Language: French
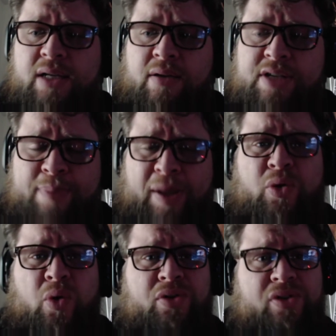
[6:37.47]
j'ai pas
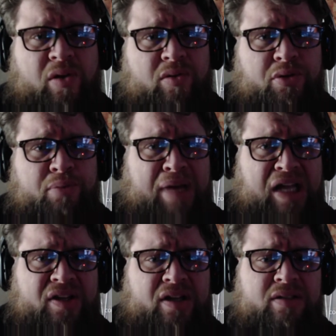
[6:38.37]
trop le temps de
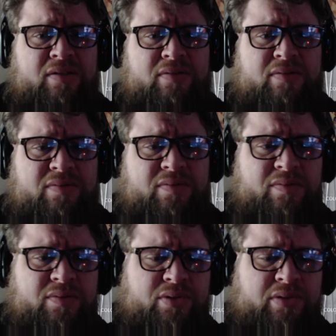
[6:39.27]
peindre,
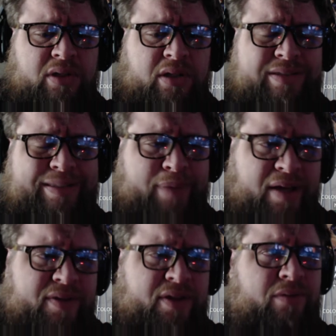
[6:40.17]
hum, donc euh, c'est pas
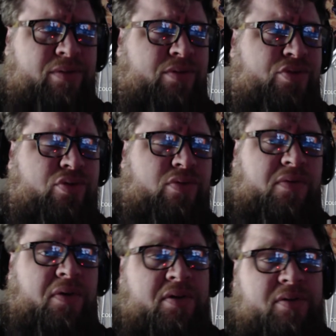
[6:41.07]
évident. Donc je
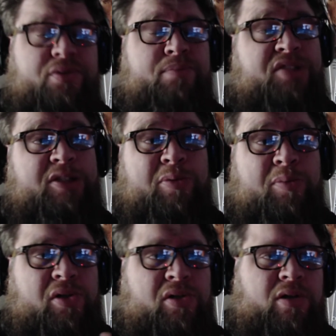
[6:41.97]
trouve euh, de petits
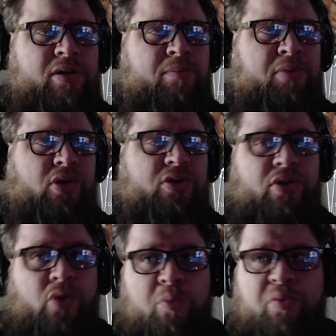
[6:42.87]
moments hein, pendant le
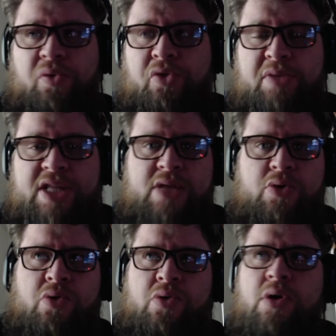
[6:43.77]
temps de repos entre midi et
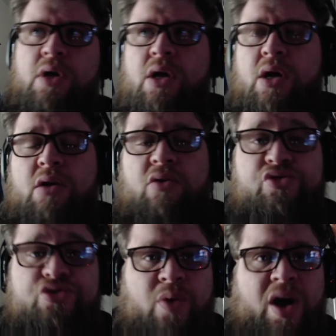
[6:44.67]
deux,
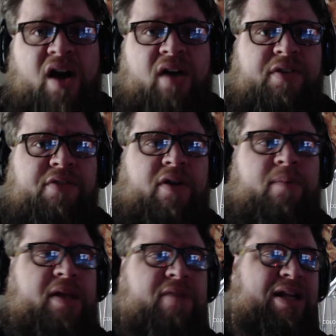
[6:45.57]
le soir, vite fait.
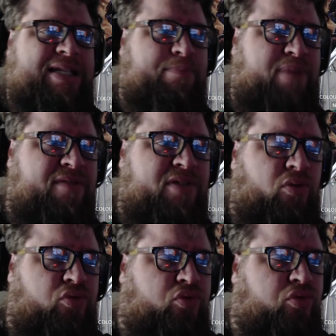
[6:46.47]
Mais voilà, c'est pas
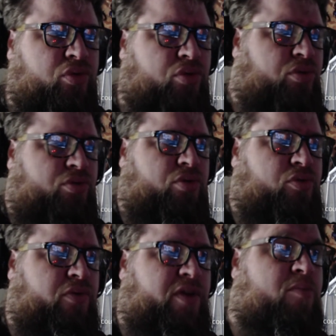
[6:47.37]
évident du tout de,
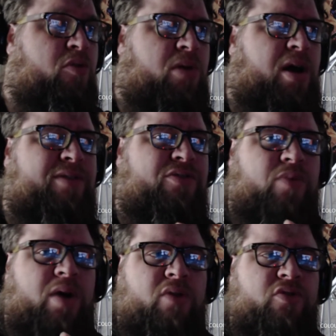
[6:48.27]
trouver un moment à
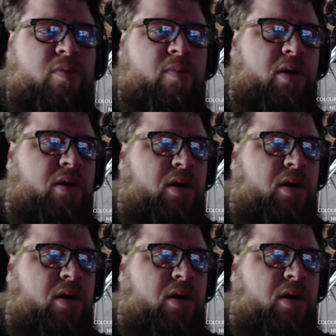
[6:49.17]
soi en ce moment.